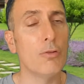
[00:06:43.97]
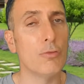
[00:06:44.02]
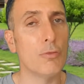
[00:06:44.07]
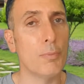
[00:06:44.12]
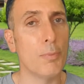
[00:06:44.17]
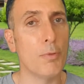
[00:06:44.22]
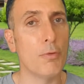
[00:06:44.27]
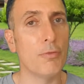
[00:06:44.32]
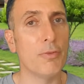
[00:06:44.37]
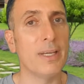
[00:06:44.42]
vous
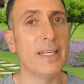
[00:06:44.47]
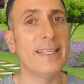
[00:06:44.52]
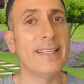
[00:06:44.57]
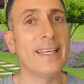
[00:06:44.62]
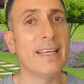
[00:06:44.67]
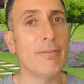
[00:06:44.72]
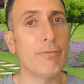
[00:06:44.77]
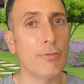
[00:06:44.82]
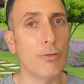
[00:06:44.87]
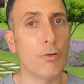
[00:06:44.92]
pouvez
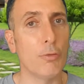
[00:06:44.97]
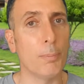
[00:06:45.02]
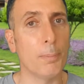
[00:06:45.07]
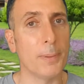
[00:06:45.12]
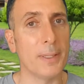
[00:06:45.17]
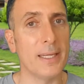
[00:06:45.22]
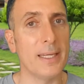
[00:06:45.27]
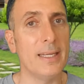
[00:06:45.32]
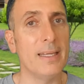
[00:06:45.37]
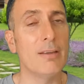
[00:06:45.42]

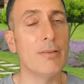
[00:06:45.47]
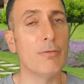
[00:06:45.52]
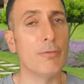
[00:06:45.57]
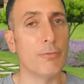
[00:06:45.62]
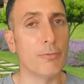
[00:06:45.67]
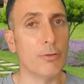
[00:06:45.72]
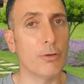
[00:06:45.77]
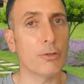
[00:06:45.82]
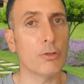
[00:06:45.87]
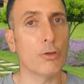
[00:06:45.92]
développer
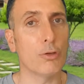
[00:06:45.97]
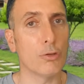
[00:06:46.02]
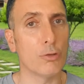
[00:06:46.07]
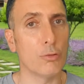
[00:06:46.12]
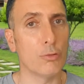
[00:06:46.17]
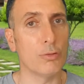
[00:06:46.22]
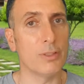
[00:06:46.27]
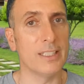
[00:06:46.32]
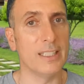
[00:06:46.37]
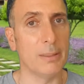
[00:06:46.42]
votre
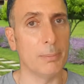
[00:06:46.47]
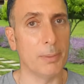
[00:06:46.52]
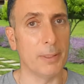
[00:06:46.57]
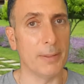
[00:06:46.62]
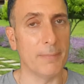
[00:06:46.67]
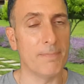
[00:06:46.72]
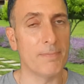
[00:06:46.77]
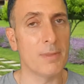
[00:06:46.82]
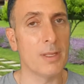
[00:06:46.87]
compte d'eBay.